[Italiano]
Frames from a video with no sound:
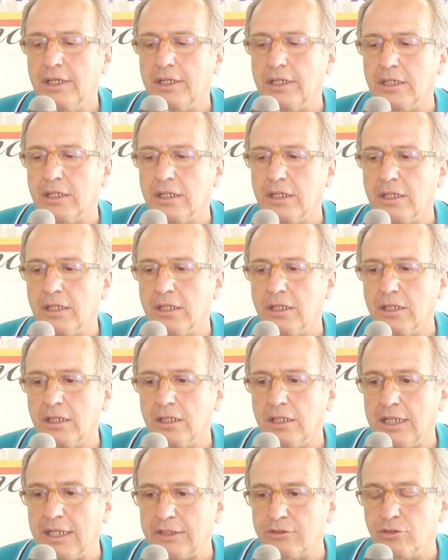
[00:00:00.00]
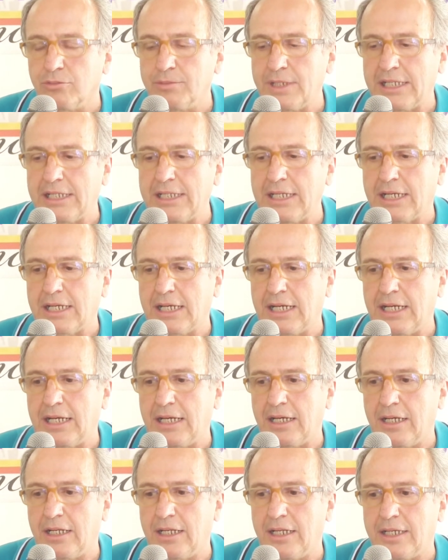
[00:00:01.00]
Eh, la
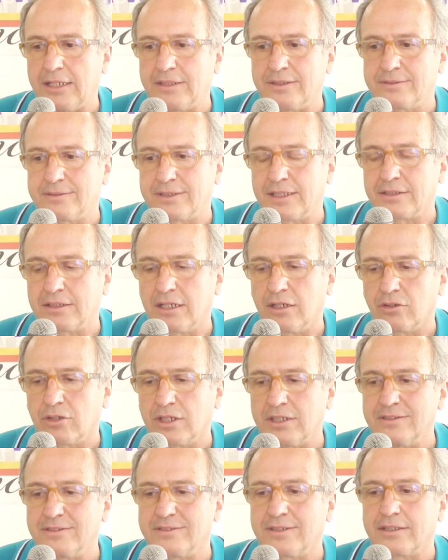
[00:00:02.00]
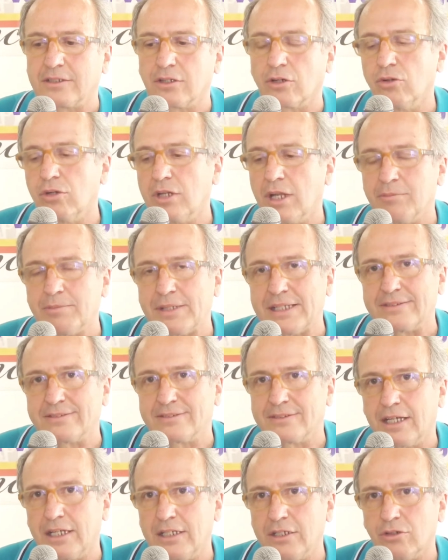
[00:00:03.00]
domenica è stata organizzata con la
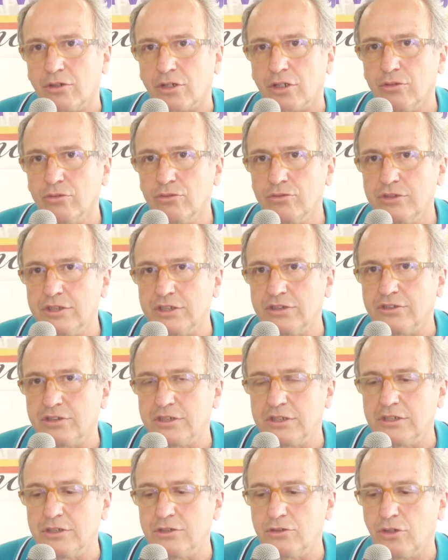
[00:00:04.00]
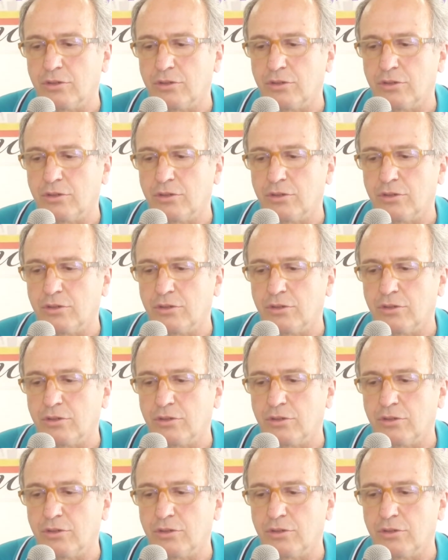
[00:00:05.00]
messa alle ore 11,